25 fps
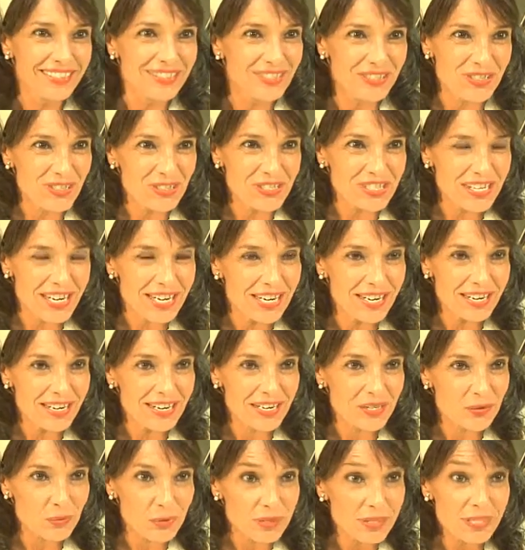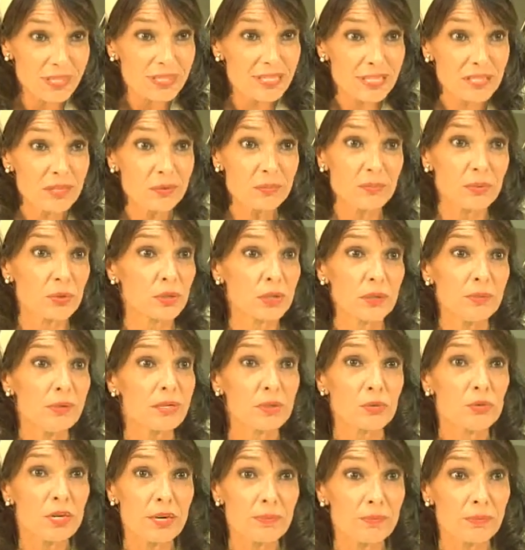no salen las cuentas, es imposible,
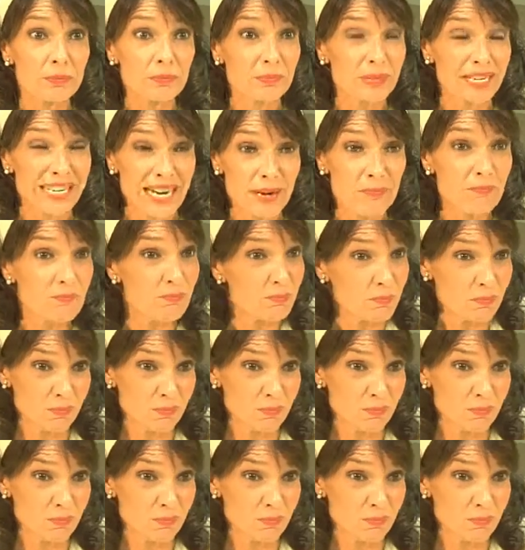es una gran...